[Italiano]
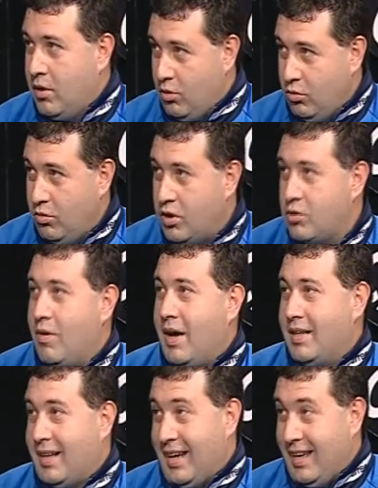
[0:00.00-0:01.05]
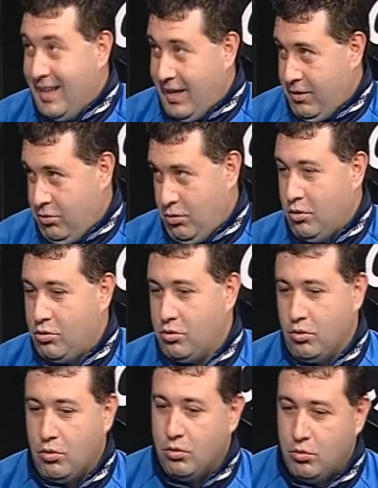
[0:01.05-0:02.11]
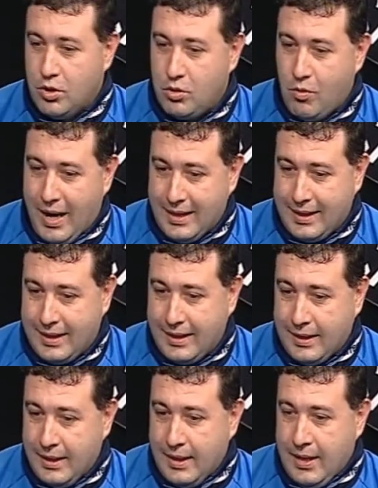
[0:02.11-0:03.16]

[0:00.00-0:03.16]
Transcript: con una squadra e dall'anno scorso con due squadre